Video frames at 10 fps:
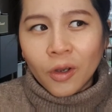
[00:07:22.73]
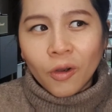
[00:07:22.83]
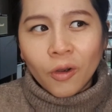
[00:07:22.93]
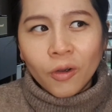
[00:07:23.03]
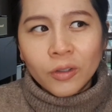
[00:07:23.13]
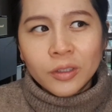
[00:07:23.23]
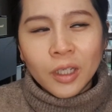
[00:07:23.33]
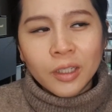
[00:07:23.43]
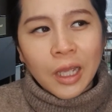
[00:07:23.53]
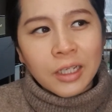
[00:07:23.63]
어,
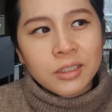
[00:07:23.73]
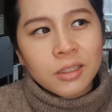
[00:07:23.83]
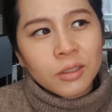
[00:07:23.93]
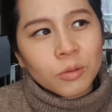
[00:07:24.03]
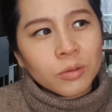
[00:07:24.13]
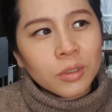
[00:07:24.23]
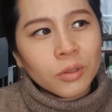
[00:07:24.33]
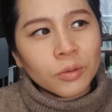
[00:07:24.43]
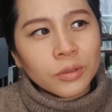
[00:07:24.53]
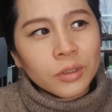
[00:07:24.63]
제가 낯이란 동사를
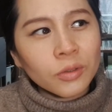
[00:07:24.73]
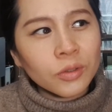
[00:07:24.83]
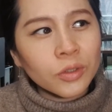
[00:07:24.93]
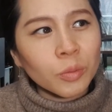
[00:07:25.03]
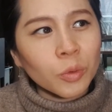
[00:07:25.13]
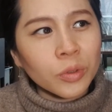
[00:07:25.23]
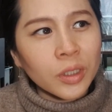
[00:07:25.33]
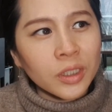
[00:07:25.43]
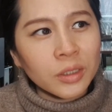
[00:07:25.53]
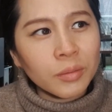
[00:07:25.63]
언제 썼는지
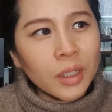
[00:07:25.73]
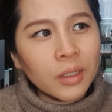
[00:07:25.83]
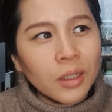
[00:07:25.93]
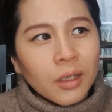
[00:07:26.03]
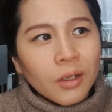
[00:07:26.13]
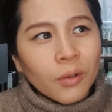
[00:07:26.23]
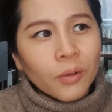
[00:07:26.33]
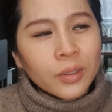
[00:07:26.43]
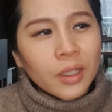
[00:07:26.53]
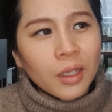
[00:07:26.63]
모르겠지만
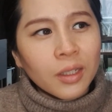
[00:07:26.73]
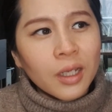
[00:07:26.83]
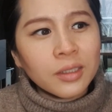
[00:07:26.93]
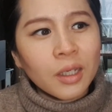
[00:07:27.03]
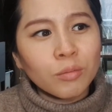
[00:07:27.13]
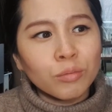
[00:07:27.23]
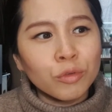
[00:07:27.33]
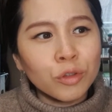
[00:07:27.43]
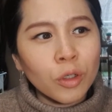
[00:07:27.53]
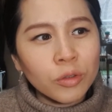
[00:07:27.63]
일단 항상
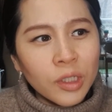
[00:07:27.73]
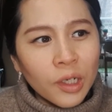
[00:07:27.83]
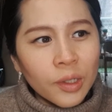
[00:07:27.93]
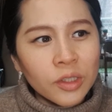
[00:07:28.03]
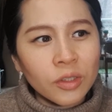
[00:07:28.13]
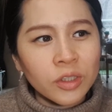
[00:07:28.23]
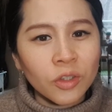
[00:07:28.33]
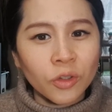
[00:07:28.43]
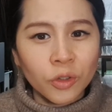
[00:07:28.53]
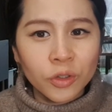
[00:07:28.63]
무서운 상황에서
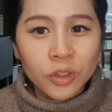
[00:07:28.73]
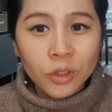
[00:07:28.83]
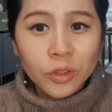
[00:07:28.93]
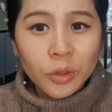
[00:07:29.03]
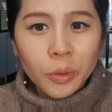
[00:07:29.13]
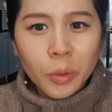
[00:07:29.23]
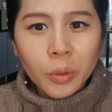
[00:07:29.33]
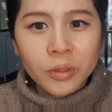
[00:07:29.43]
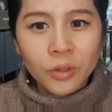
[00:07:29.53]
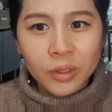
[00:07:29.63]
그런 언어를 썼었고
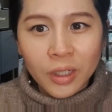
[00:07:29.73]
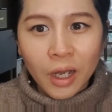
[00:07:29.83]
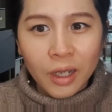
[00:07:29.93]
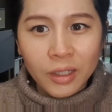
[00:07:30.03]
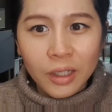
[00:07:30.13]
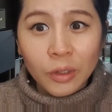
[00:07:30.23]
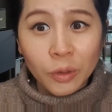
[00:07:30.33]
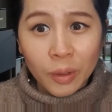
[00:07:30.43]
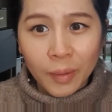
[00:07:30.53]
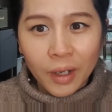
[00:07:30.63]
그러니까 아이가
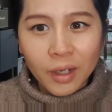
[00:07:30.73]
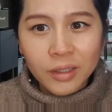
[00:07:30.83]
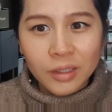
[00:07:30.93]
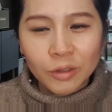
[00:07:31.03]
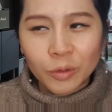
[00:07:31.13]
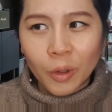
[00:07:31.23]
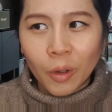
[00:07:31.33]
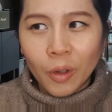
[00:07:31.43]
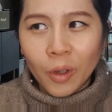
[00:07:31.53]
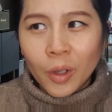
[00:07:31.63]
그렇게 말하더라고요.
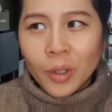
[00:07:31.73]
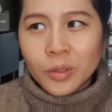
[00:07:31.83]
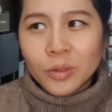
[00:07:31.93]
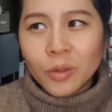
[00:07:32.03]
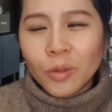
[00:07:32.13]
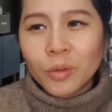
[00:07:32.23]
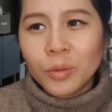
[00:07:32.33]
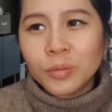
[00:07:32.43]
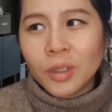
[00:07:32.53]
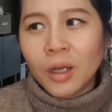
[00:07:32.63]
그래서 그런 걸
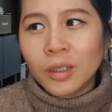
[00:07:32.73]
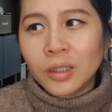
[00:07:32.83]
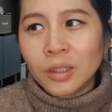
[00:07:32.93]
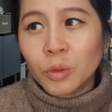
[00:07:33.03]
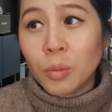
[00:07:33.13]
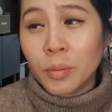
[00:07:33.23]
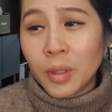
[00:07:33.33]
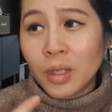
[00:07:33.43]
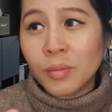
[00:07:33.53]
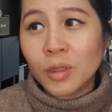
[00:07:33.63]
보면서 아 이게 정말
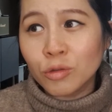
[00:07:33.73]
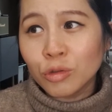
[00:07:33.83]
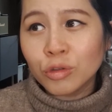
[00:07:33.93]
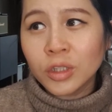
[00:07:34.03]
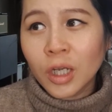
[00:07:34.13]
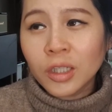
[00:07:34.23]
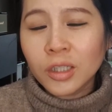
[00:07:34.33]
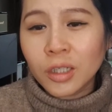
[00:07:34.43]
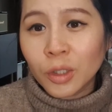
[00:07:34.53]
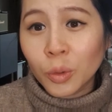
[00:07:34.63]
매일매일 꾸준히
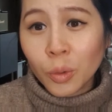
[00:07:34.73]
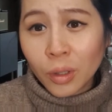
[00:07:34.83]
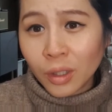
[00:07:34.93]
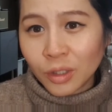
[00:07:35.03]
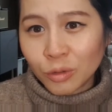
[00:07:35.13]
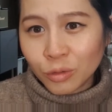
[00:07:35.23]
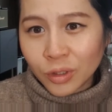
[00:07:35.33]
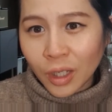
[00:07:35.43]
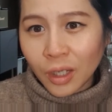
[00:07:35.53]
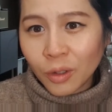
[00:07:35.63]
하니까 효과가
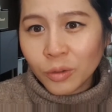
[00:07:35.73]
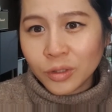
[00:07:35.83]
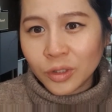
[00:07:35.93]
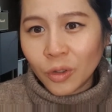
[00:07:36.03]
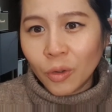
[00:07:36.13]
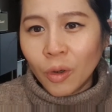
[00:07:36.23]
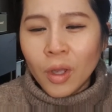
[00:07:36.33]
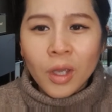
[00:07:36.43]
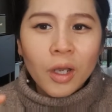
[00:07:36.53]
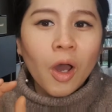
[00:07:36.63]
있구나 하거든요.
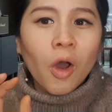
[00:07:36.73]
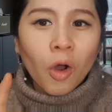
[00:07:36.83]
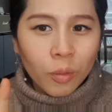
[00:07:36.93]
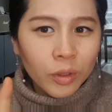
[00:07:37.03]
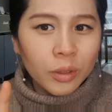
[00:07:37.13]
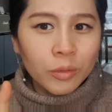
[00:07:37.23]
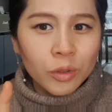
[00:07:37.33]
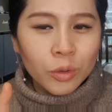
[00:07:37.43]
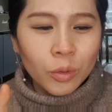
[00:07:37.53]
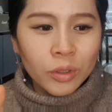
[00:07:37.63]
그러니까
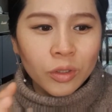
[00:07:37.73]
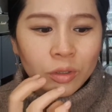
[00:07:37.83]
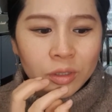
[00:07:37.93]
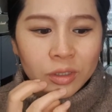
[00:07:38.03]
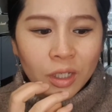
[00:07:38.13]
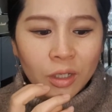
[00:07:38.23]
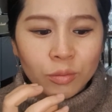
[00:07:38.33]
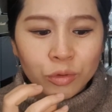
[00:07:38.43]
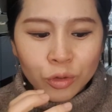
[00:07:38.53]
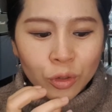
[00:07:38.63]
어머님들도 이거를 그냥
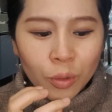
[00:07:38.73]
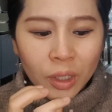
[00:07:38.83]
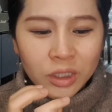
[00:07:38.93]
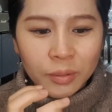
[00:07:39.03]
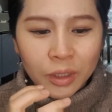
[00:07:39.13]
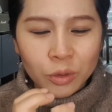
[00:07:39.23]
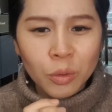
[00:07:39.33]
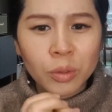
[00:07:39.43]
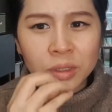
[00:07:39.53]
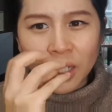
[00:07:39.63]
부끄러워하지
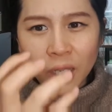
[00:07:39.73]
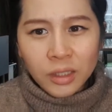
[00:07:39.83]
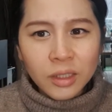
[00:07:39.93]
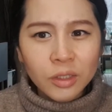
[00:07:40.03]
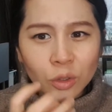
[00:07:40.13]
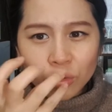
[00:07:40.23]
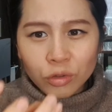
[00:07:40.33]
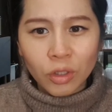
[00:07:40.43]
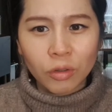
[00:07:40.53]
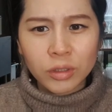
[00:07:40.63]
마시고 그냥 항상
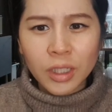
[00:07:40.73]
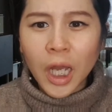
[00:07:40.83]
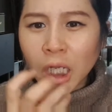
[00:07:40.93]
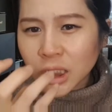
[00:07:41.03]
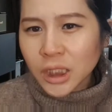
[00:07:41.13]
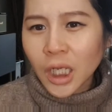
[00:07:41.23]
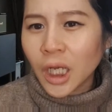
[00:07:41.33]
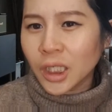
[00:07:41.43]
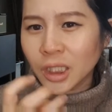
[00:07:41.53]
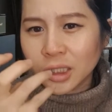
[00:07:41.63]
써주세요. 그냥 항상
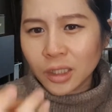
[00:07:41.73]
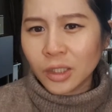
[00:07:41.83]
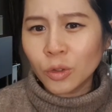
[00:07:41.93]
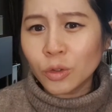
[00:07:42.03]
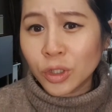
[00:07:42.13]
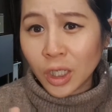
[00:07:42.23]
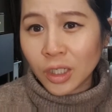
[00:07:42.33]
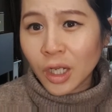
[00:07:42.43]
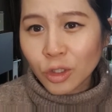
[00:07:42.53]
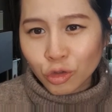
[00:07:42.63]
아이한테 이걸로
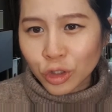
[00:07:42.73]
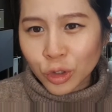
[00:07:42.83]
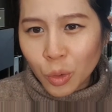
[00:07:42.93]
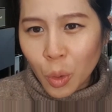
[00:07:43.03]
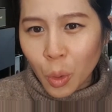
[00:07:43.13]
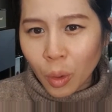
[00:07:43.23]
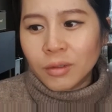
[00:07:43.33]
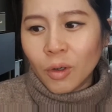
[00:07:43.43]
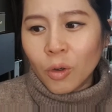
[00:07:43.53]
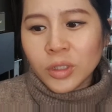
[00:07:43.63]
얘기를 해주시고
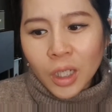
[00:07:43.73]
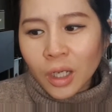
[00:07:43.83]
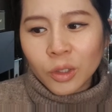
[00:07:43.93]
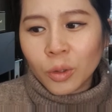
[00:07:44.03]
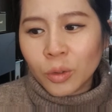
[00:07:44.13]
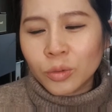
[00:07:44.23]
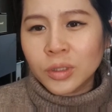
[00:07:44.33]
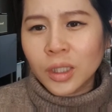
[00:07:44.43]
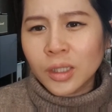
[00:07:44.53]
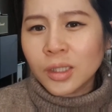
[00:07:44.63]
어색하더라도
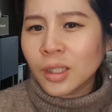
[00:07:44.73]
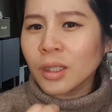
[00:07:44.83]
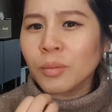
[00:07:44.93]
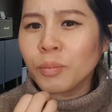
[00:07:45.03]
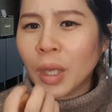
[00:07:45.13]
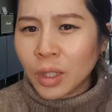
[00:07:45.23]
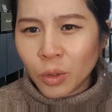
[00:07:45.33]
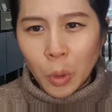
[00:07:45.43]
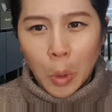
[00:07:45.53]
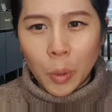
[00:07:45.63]
그냥 일단
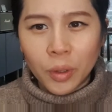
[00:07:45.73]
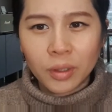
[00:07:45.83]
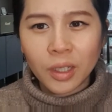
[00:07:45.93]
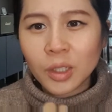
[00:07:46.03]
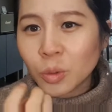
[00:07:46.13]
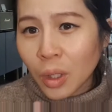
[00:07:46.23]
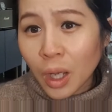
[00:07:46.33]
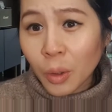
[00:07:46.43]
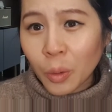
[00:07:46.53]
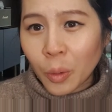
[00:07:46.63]
뱉고
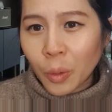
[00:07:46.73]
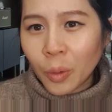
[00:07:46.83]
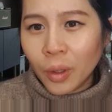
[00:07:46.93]
계속하고